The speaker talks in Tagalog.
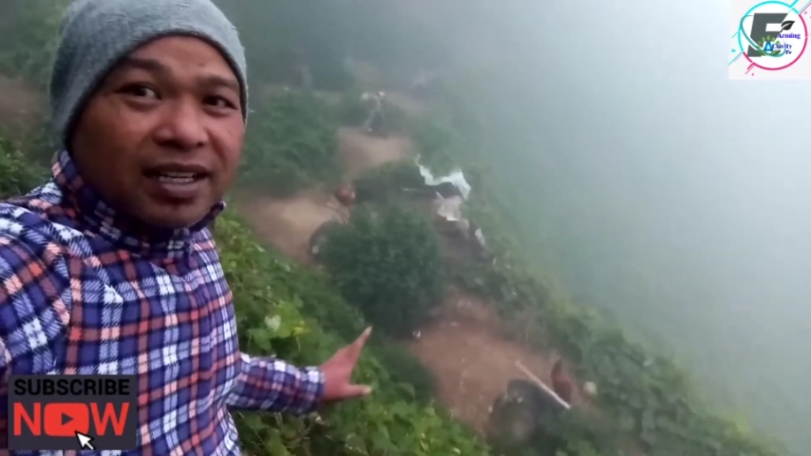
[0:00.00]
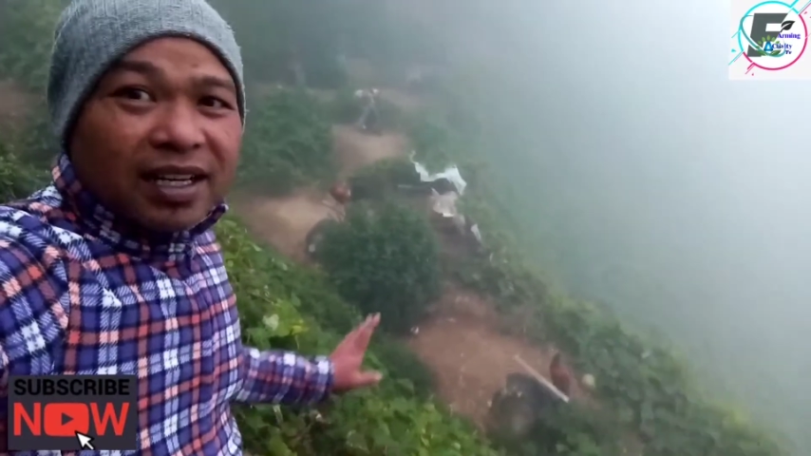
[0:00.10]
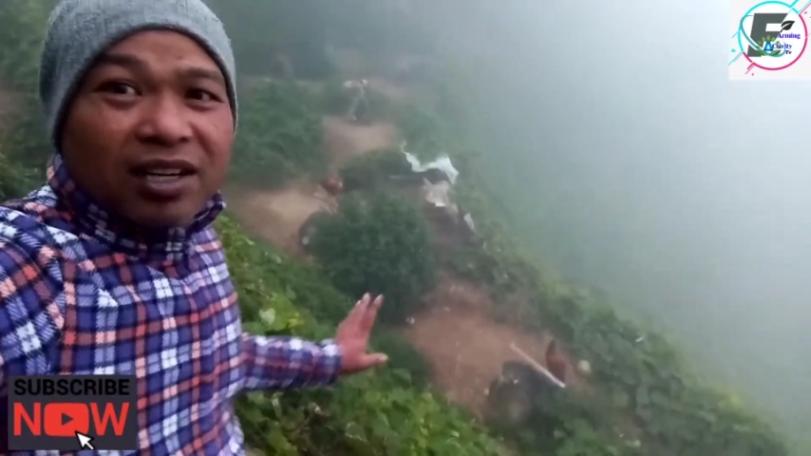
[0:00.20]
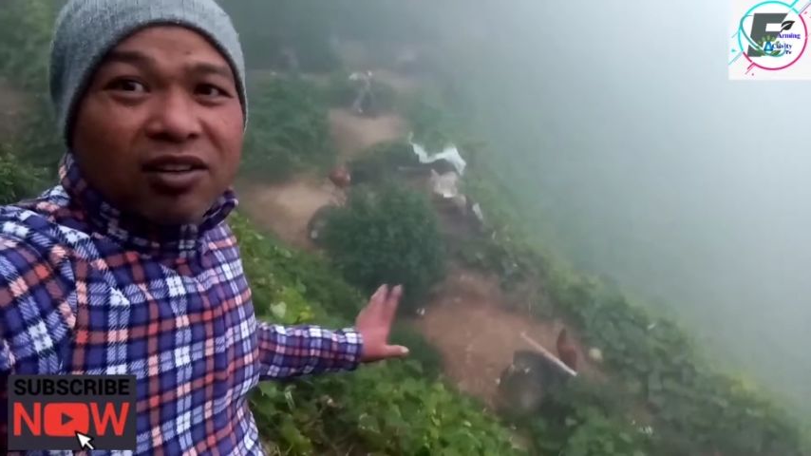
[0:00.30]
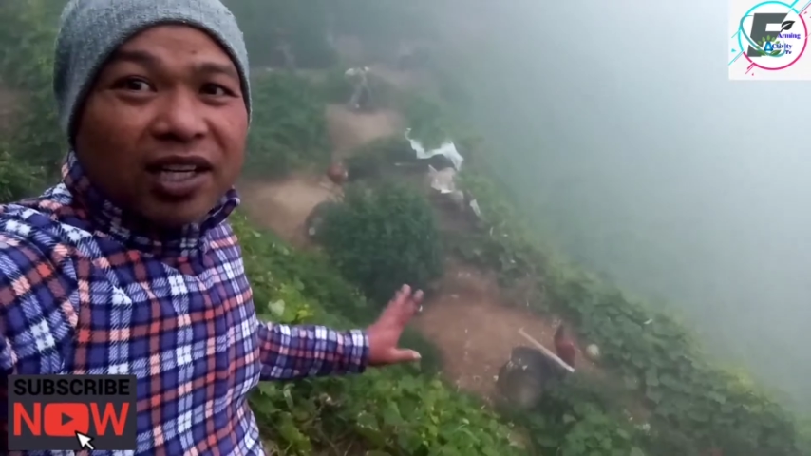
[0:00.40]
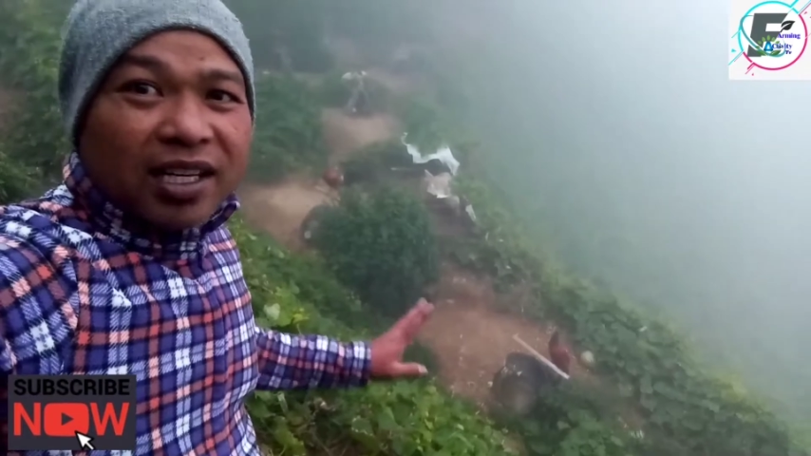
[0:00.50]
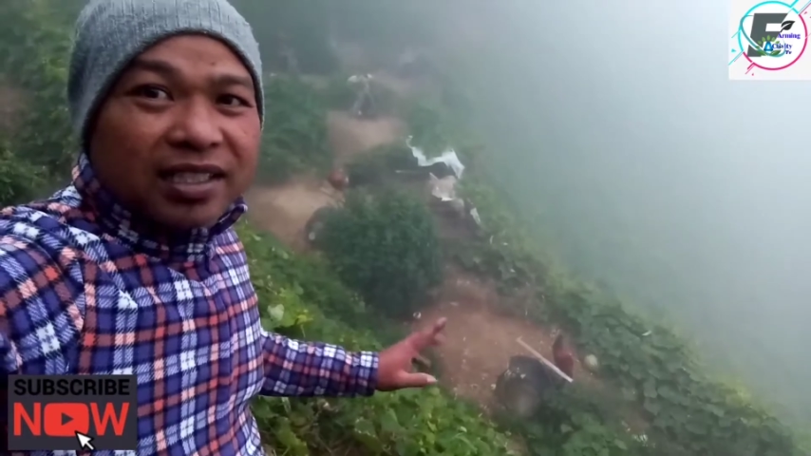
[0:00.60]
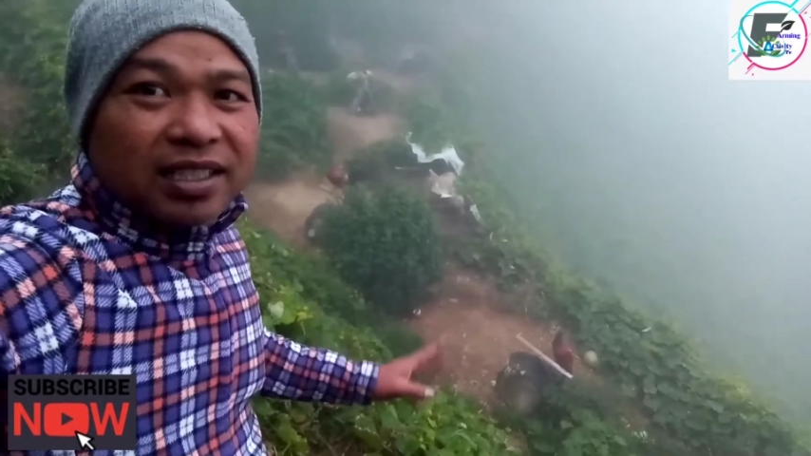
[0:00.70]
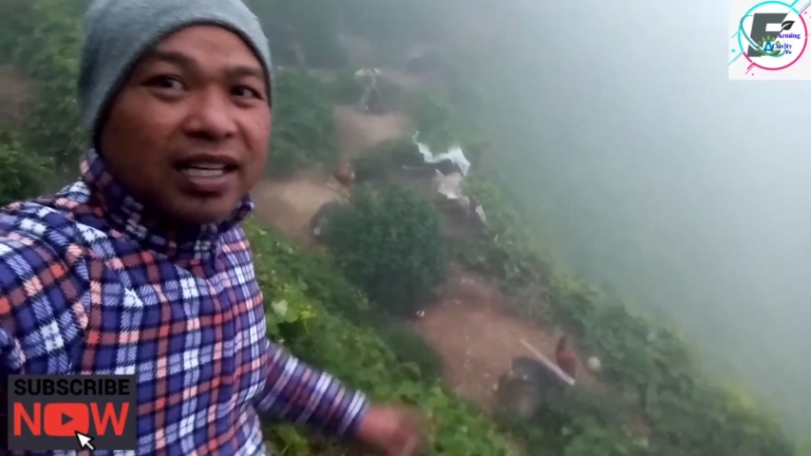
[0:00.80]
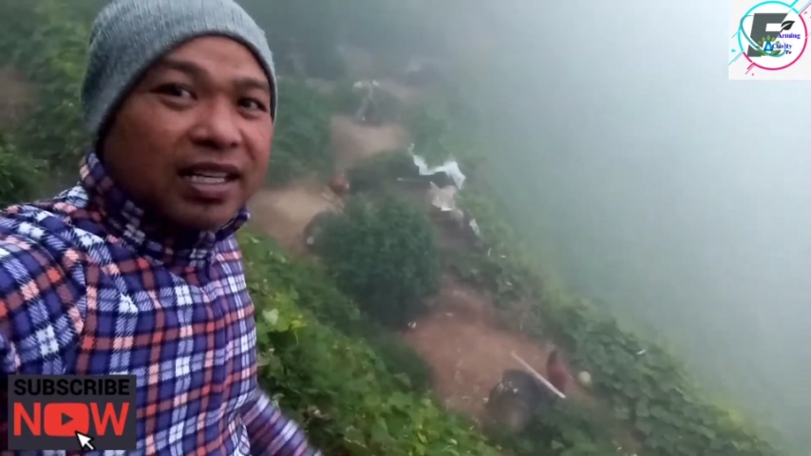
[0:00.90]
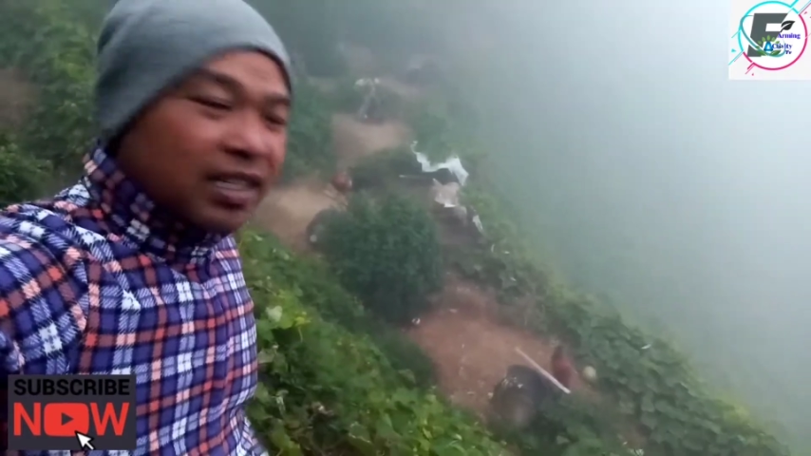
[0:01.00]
Kaya okay lang sila.